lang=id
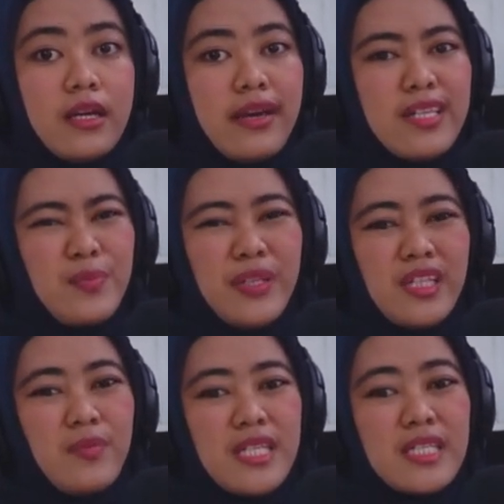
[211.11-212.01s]
ya seperti
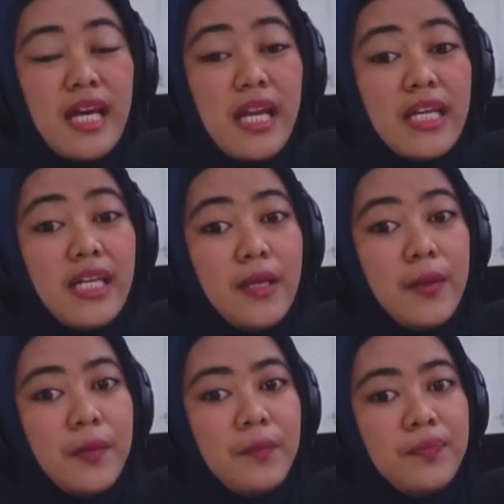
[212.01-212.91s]
di masa sekarang ini.
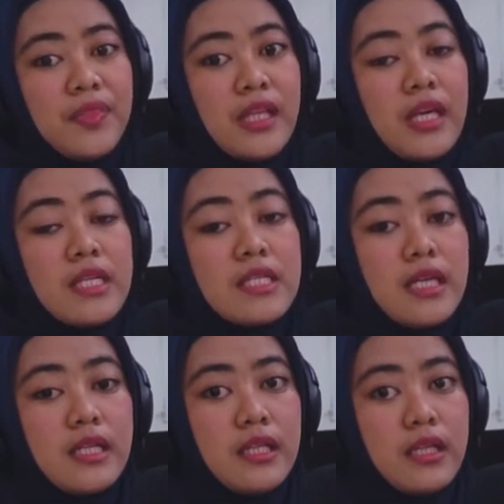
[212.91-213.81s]

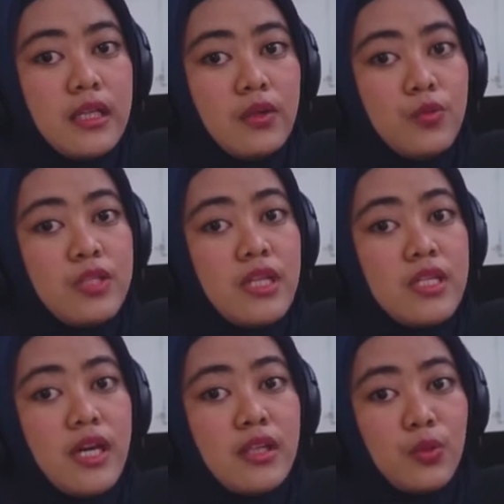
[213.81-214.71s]
Jadi hujan yang
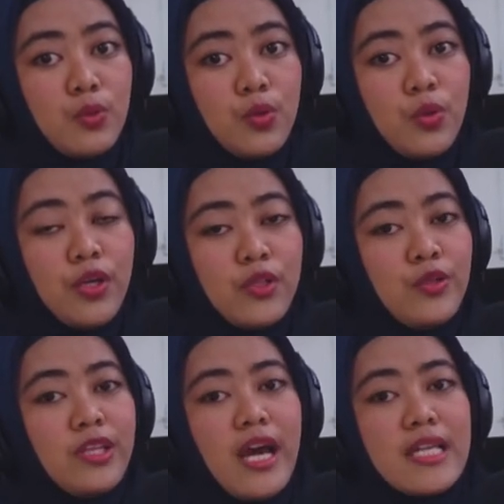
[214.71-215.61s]
jatuh itu
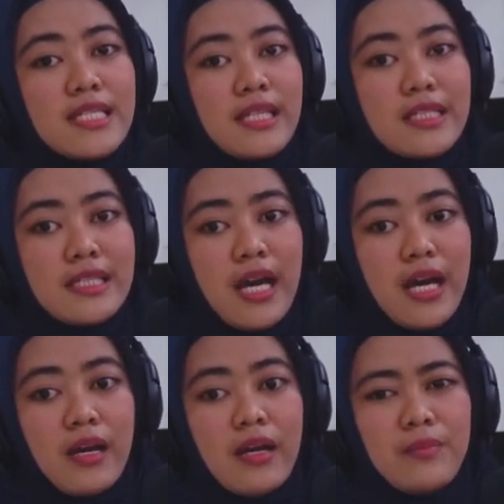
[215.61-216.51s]
tidak hanya
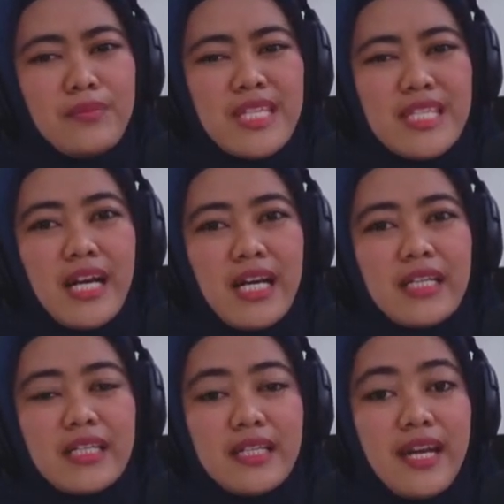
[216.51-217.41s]
sekedar menyisakan
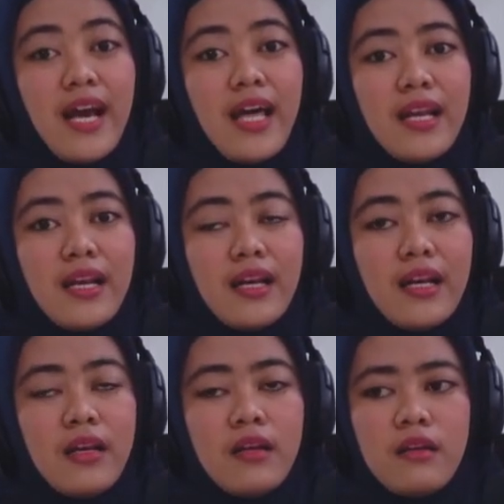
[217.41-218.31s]
kenangan.
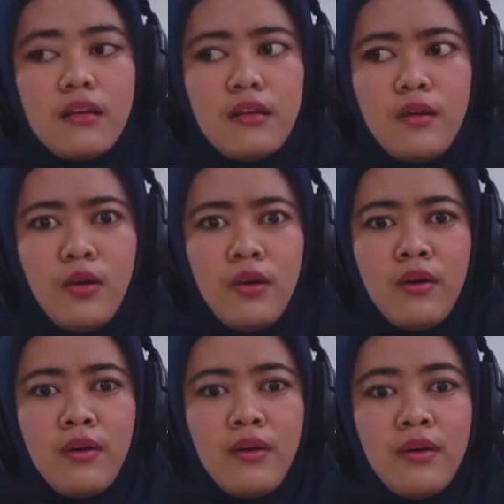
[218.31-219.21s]
Loh,
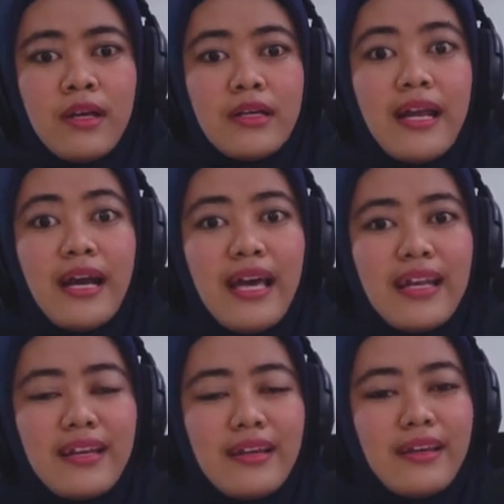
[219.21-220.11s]

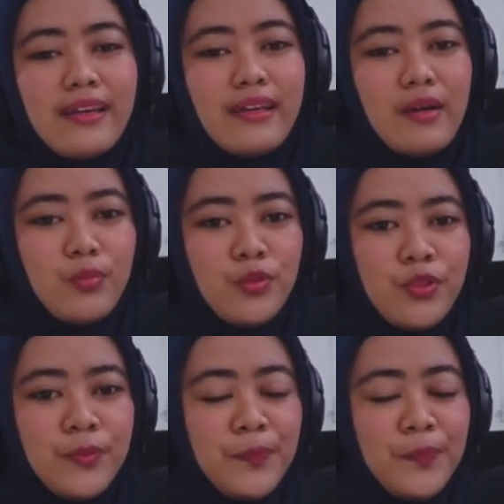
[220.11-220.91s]
kenangan? Ya ampun.